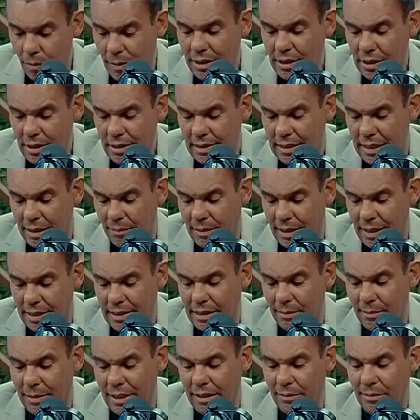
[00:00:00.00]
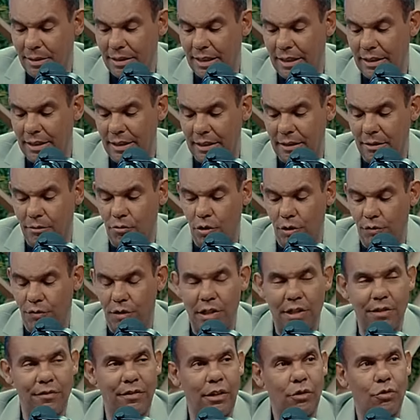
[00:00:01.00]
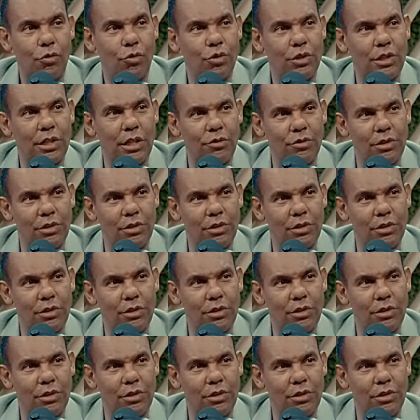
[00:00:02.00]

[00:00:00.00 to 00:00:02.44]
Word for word: é que a gente sabe que essa é Maria Madalena? Quando você vai cruzando os